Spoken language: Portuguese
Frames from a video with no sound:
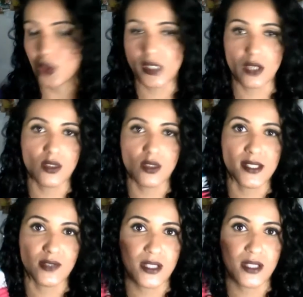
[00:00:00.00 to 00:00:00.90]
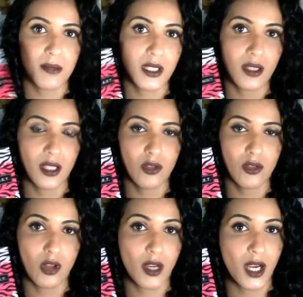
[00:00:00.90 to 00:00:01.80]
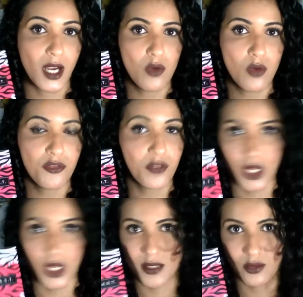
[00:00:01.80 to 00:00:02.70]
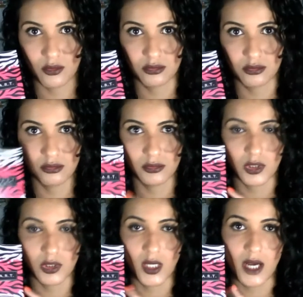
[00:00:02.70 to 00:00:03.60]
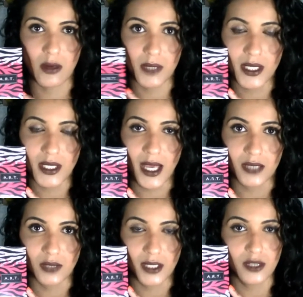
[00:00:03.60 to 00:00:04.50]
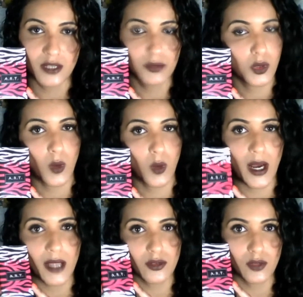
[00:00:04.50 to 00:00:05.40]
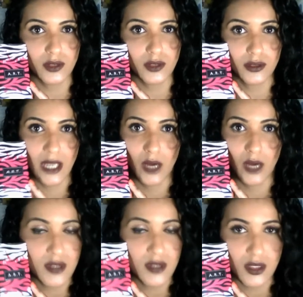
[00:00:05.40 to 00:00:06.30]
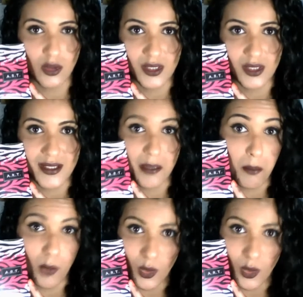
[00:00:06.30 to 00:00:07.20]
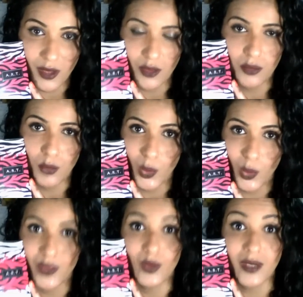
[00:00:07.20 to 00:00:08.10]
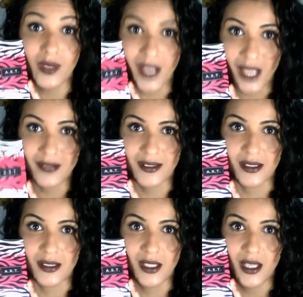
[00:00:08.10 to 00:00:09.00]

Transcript: Outra coisa é você manter num local fresco, num local abrigado. Aqui no meu quarto, quando dá 11 horas, é muito, muito quente.